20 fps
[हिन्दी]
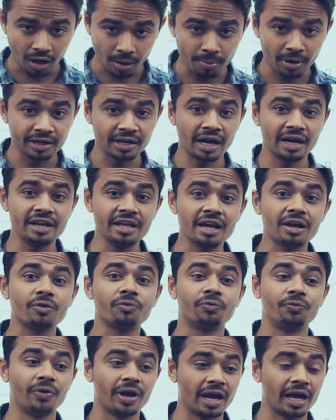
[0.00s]
अब अडानी एक
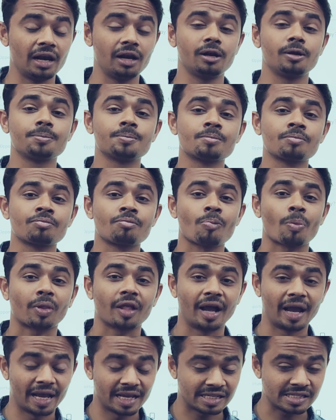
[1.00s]
वेल
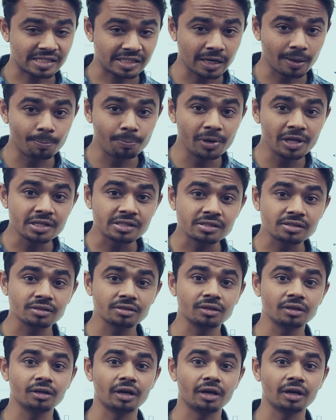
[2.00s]
एस्टेब्लिश